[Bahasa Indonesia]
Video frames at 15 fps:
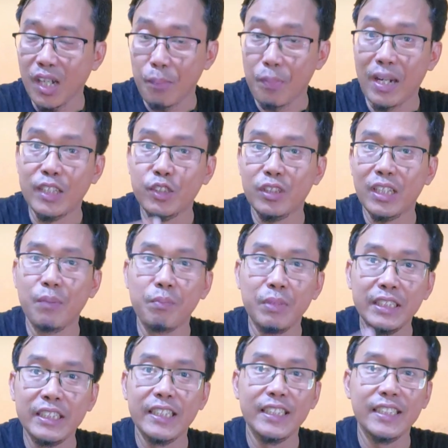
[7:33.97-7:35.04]
keberlanjutan
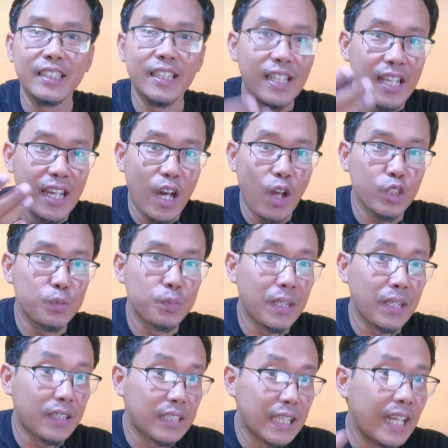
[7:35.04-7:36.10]
bisnis harus
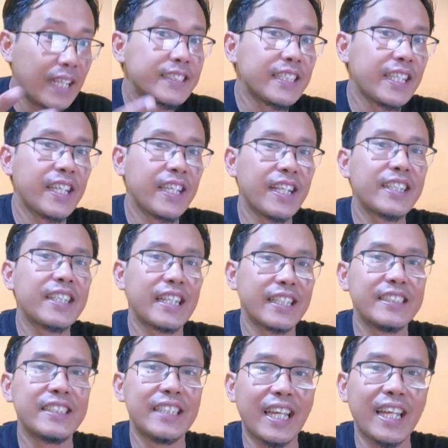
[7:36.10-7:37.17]
berjalan seiring
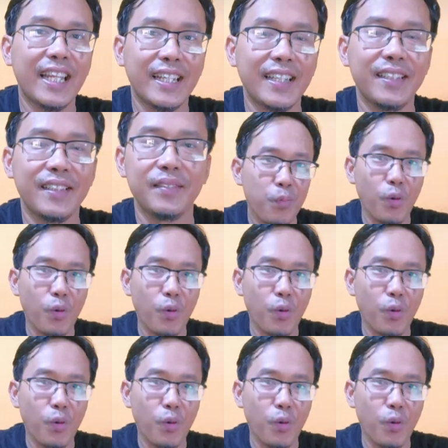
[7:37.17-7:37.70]
dan sejalan,